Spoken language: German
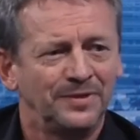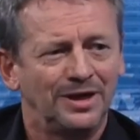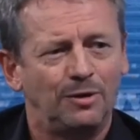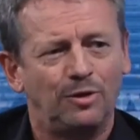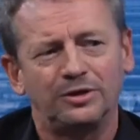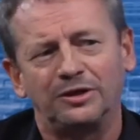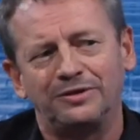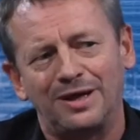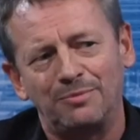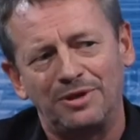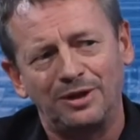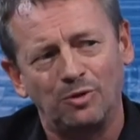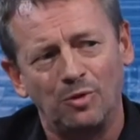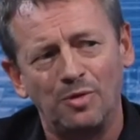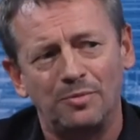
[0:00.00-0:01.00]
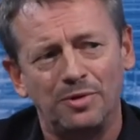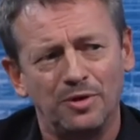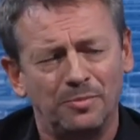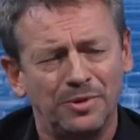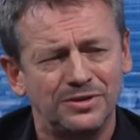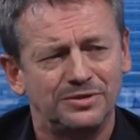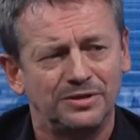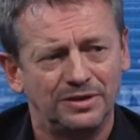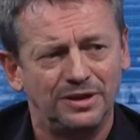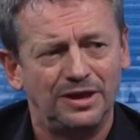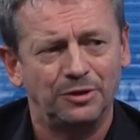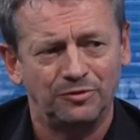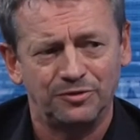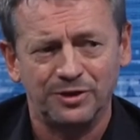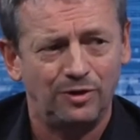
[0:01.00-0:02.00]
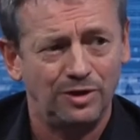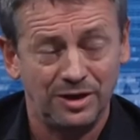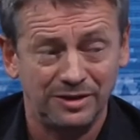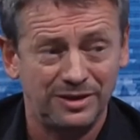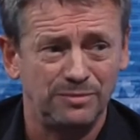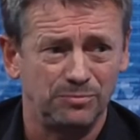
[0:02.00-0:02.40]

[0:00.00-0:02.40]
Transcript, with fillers: auch der damalige Oberbürgermeister Adolf Sauerland,